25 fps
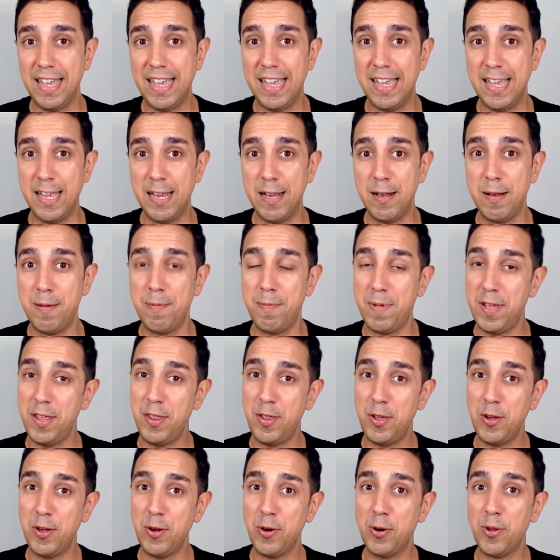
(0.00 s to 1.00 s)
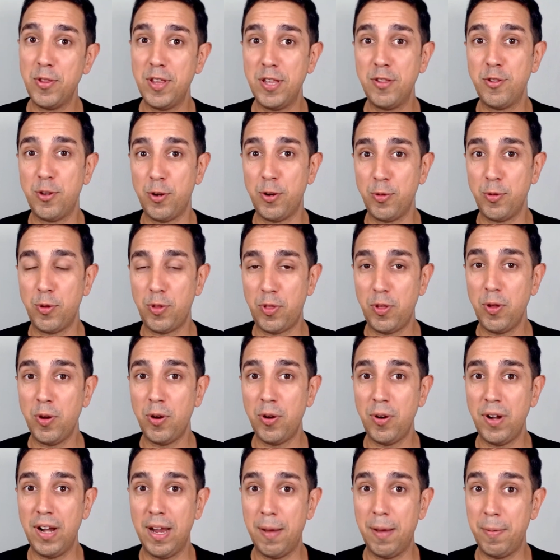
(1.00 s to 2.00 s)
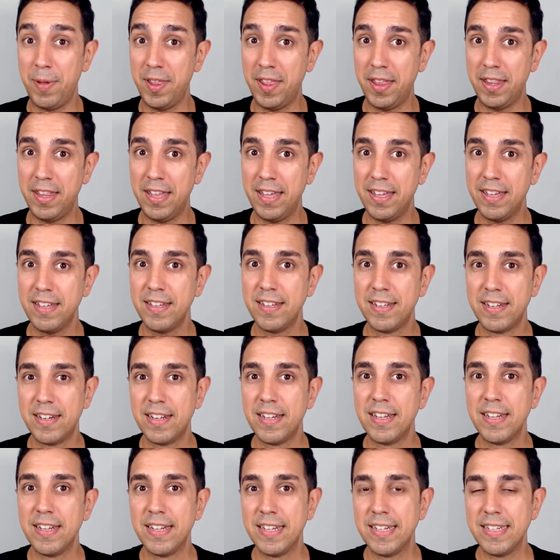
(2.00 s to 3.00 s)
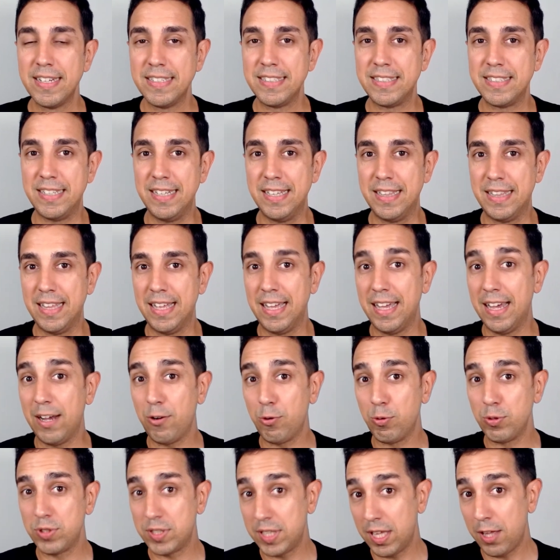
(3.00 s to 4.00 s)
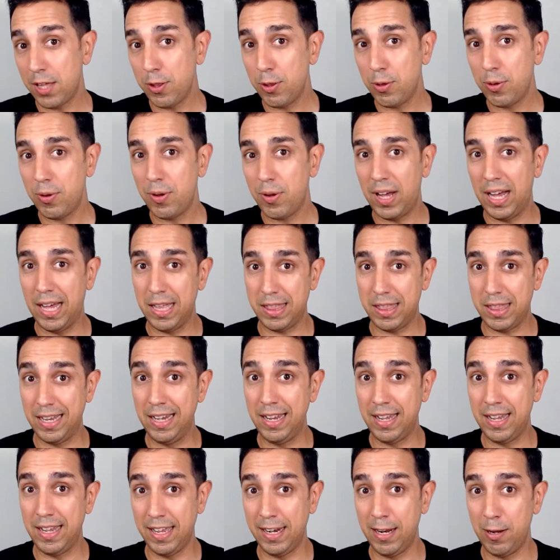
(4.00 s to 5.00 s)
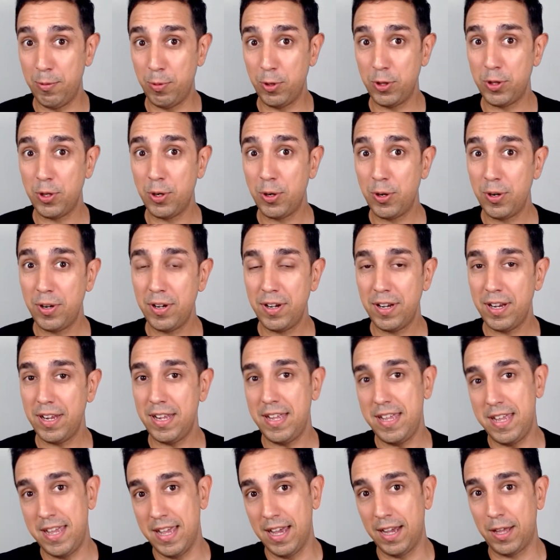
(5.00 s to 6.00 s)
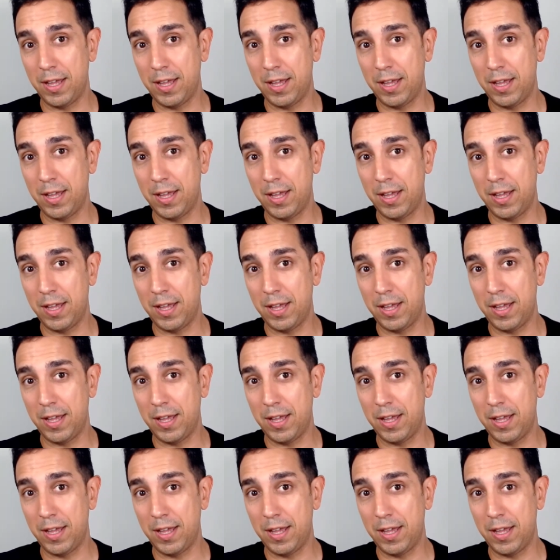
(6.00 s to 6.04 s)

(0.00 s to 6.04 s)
el vídeo de introducción a BDD. Si te ha gustado, haz clic en el botón y